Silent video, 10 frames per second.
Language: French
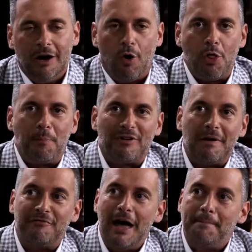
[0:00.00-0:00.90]
n'a pas
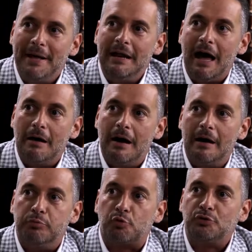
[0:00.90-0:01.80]
vraiment fait appel
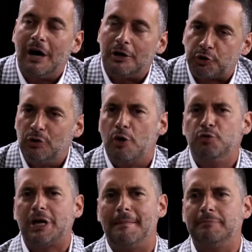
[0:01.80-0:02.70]
à beaucoup d'entre eux. On a
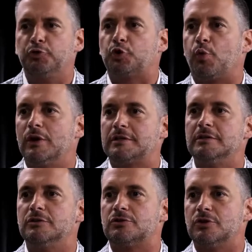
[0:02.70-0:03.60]
eu quand même deux, trois
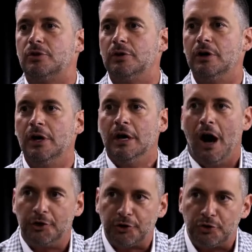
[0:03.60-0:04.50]
qui nous ont entretenu
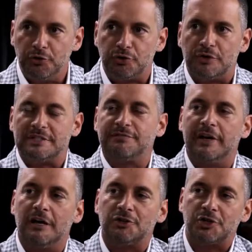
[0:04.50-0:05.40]
entretenus sur
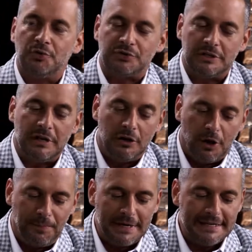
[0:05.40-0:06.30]
différentes choses dans
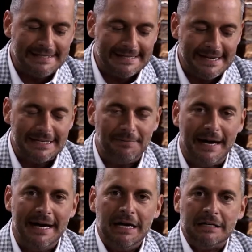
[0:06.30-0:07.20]
leur pays cette année,
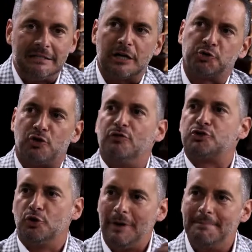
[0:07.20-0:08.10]
mais c'est quelque chose qu'on va
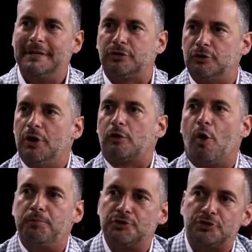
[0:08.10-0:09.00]
sûrement mettre
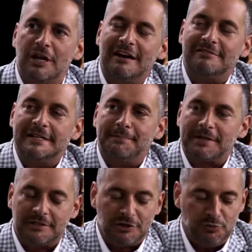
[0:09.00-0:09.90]
encore plus de l'avant à
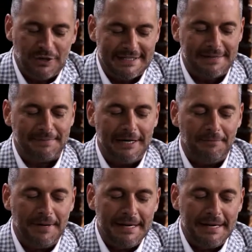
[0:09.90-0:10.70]
partir du mois de septembre.